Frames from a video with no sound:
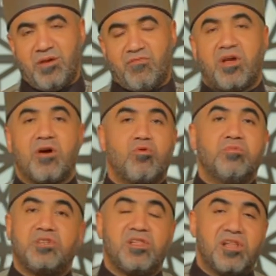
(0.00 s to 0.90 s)

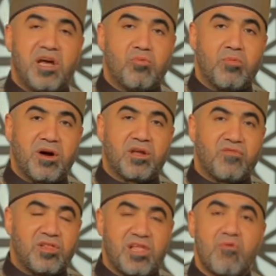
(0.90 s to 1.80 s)
فيقوم سيدنا أبو بكر
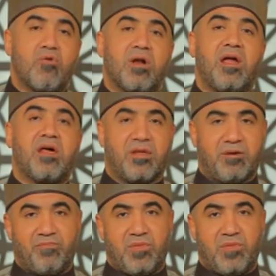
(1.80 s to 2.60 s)
في التو واللحظة